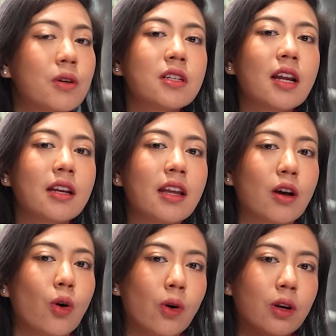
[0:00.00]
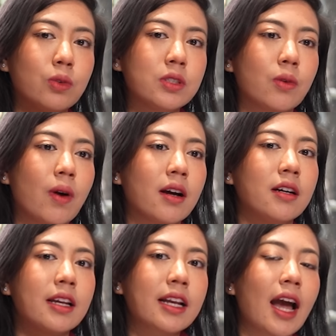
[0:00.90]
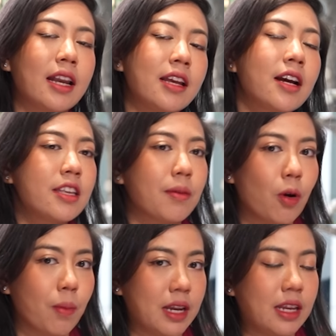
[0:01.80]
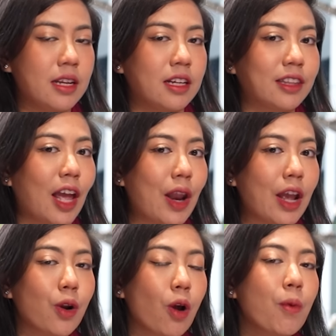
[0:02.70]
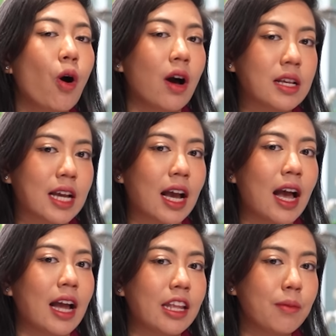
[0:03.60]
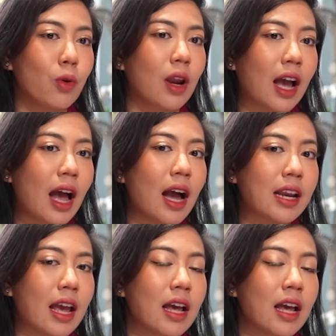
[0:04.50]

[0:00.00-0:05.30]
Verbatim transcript: เพราะฉะนั้นเนี่ยคนรู้สึกว่าเฮ้ยการที่ขยับออกมานิดนึงแต่ได้ครอบครองอสังหาที่มูลค่าเนี่